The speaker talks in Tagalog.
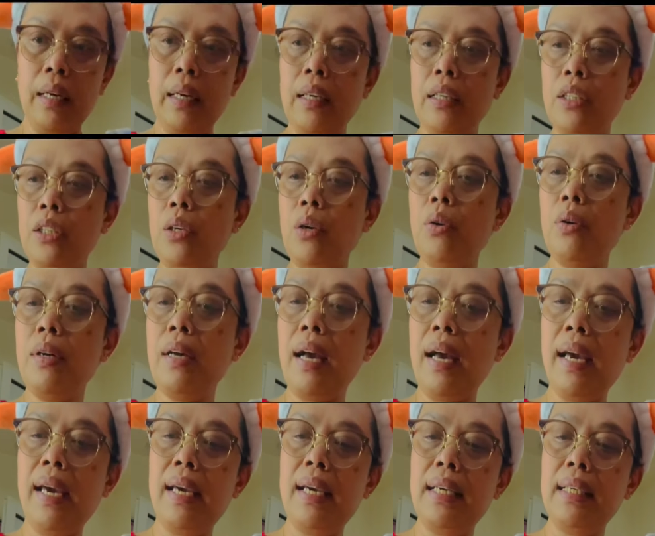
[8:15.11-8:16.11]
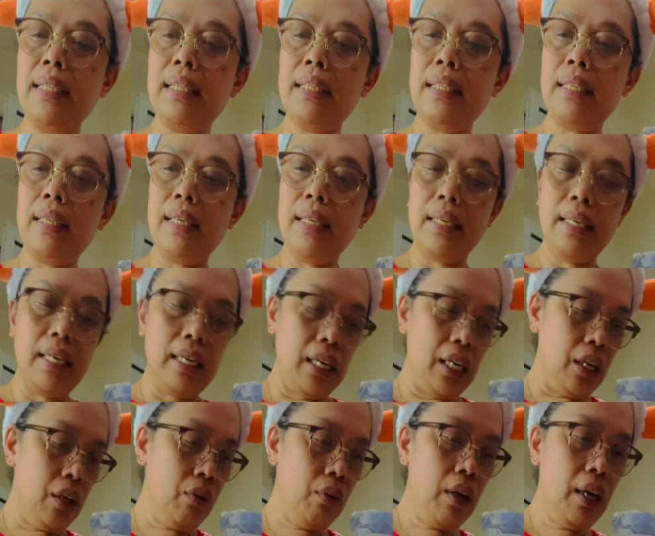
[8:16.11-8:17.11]
So guys,
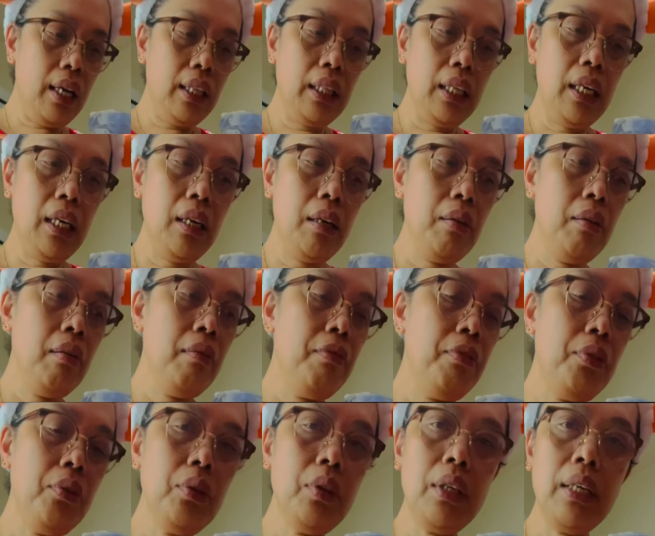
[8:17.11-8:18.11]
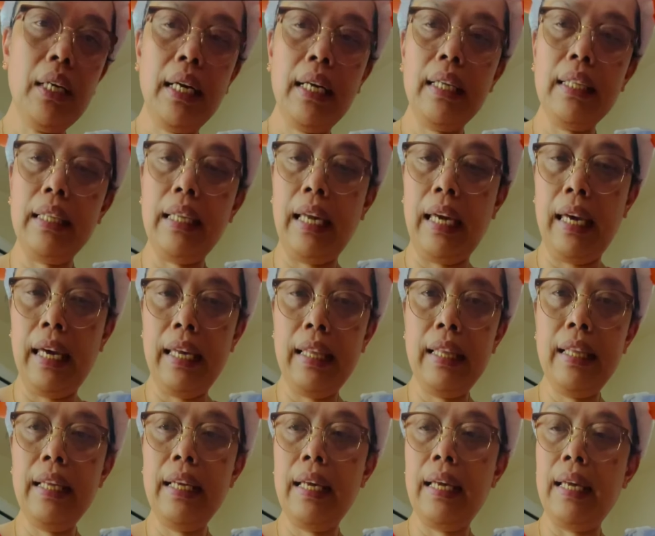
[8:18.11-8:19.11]
yung ating fruit cocktail
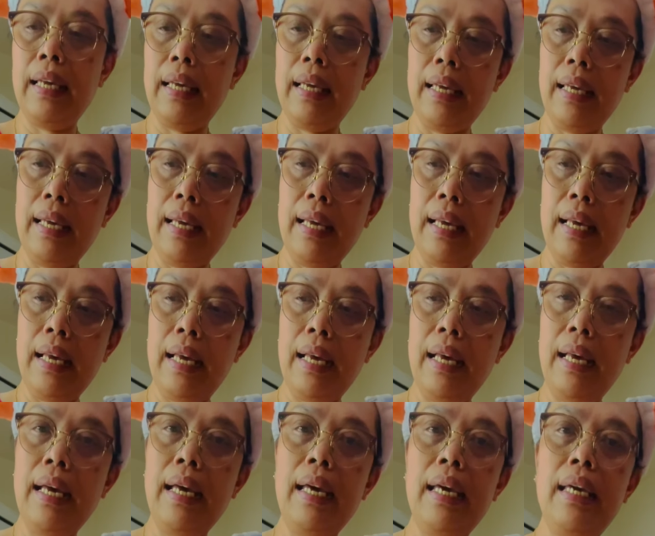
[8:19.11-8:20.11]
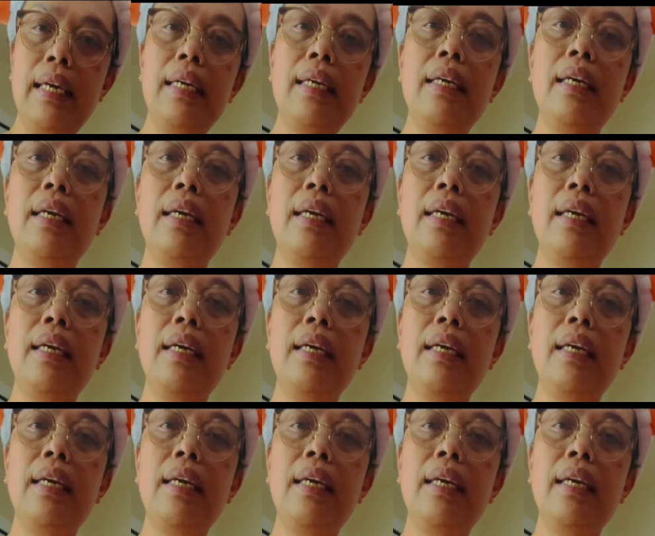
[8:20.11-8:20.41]
ay